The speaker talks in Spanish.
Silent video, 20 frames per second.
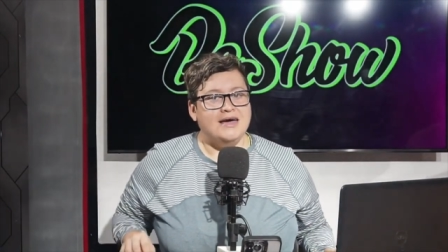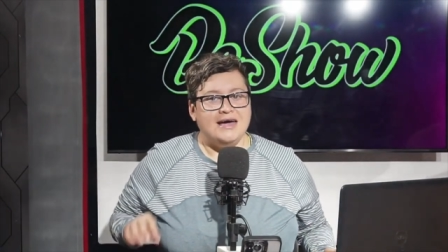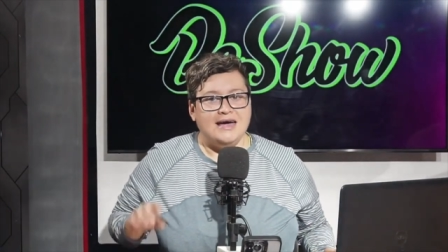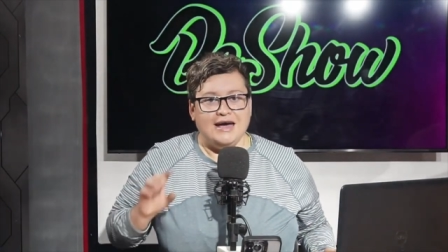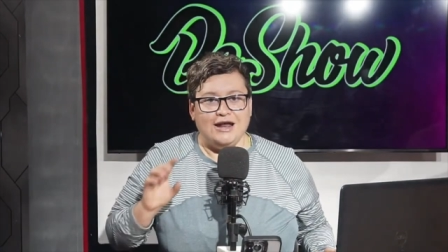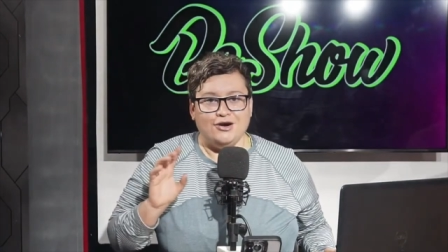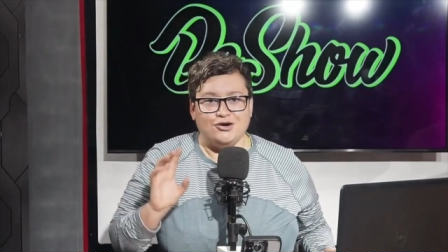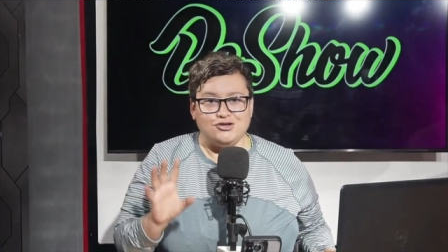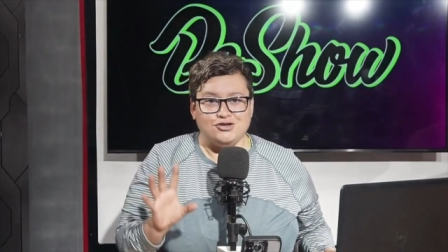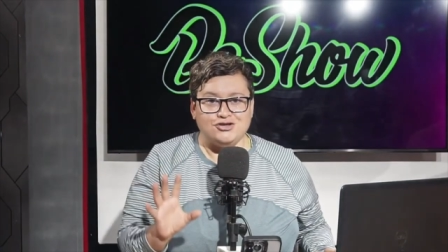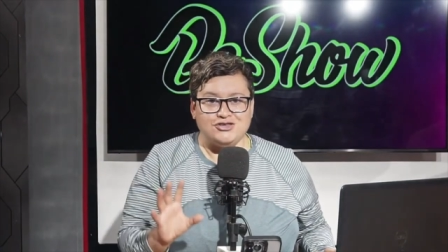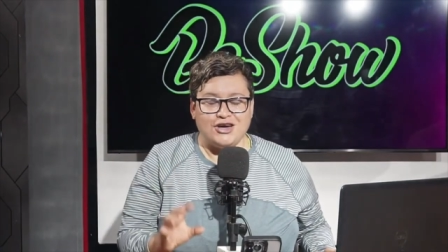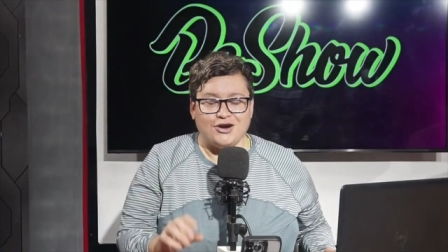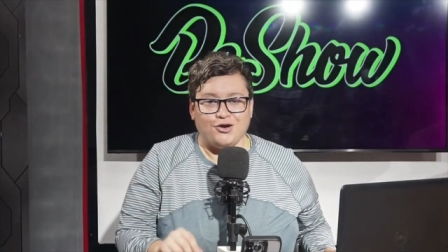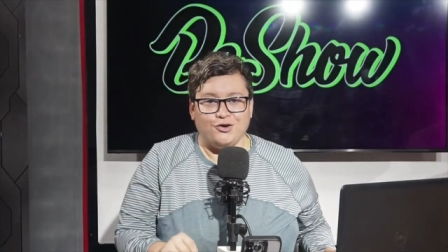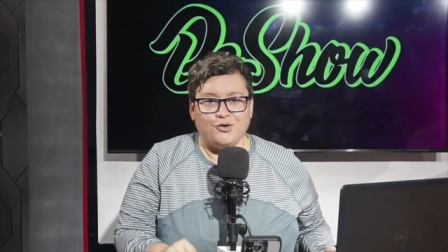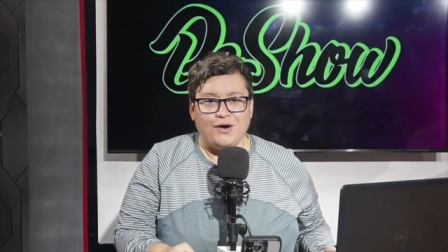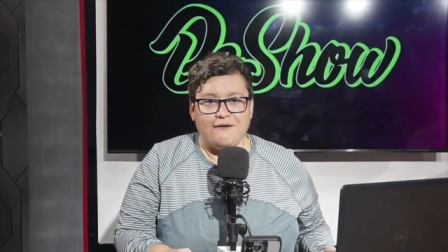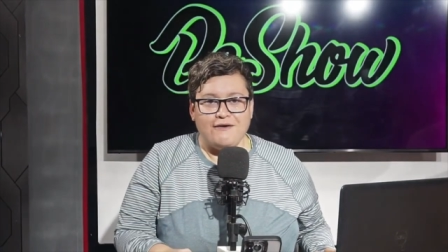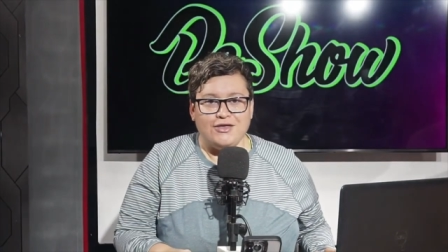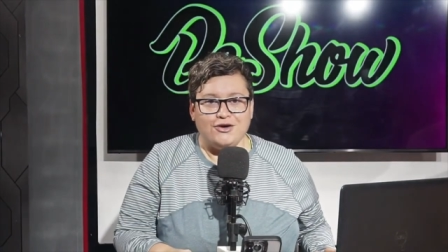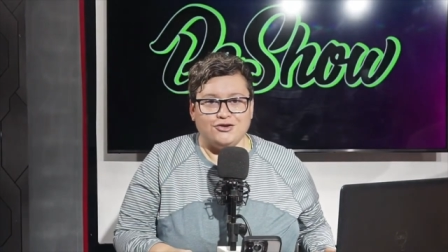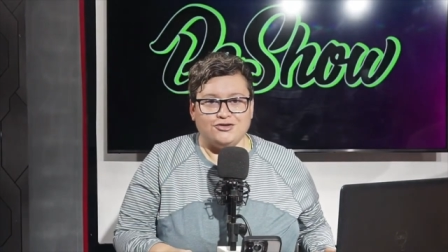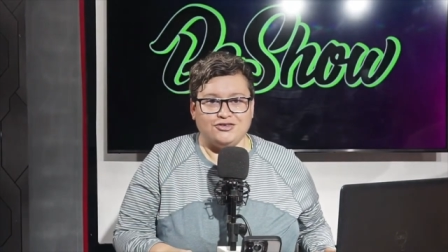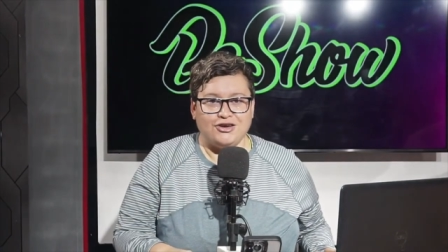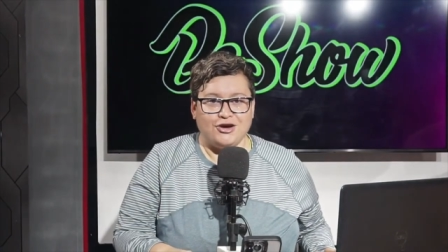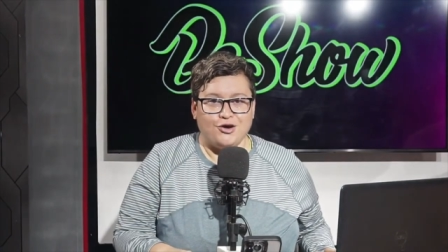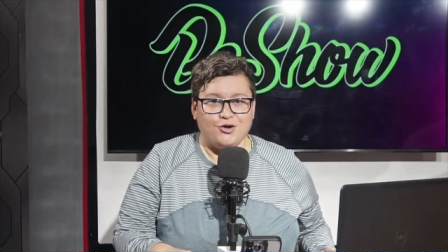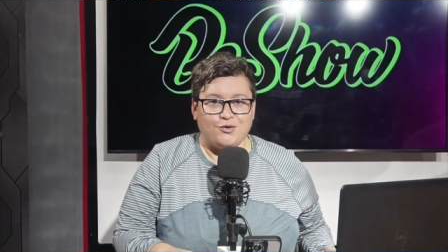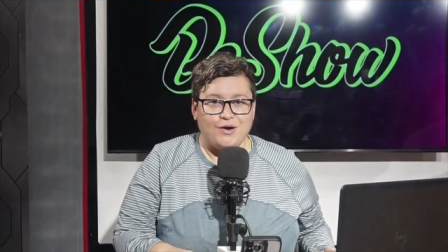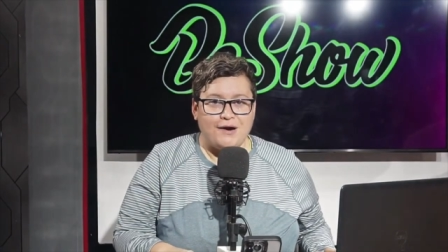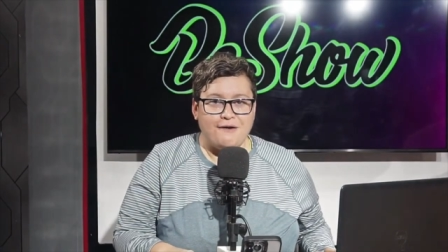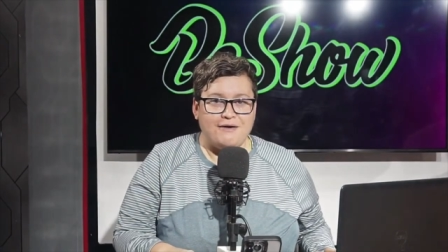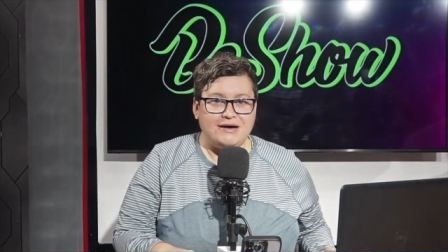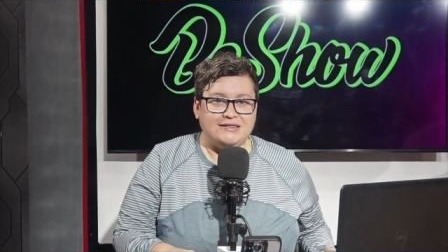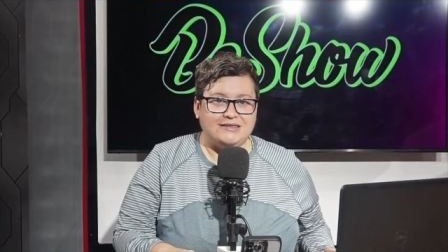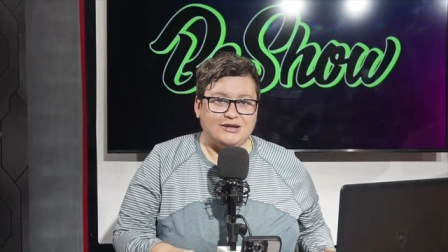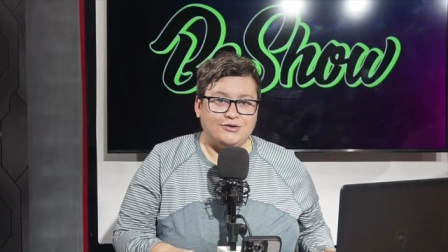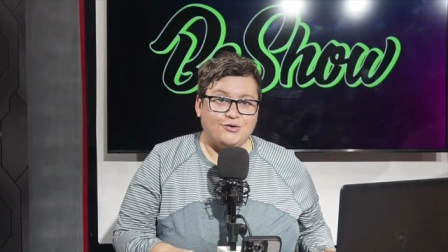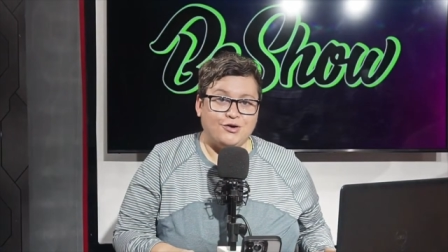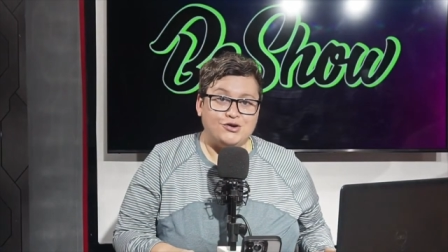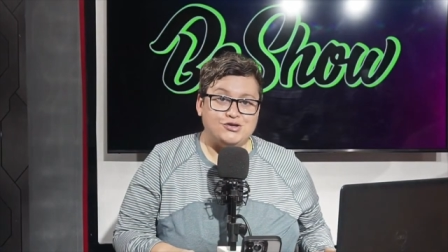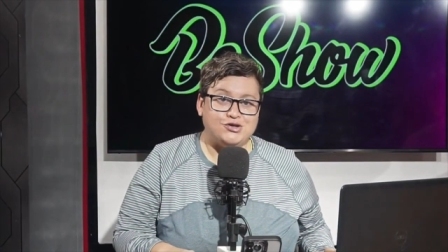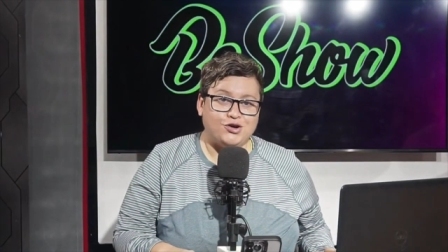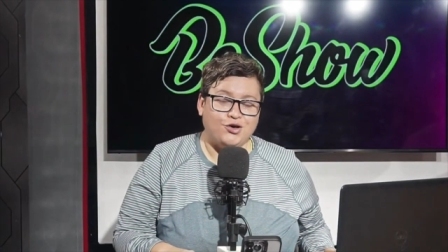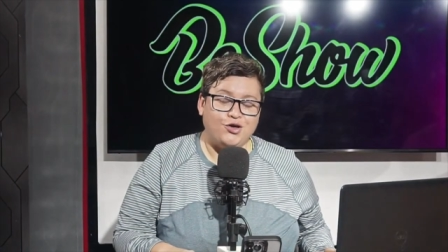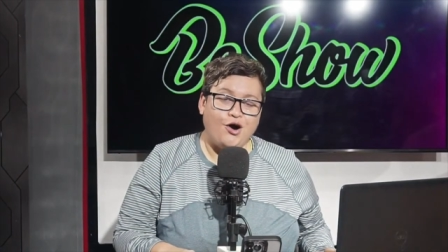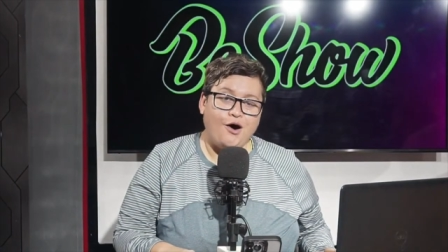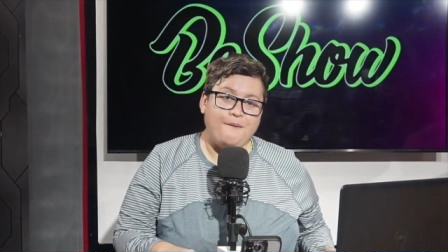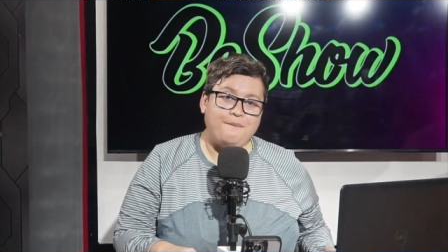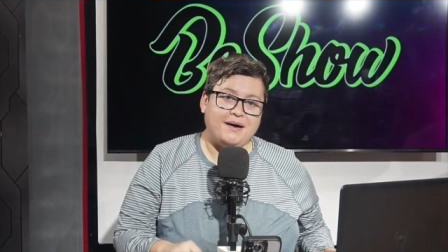El 809-209-2982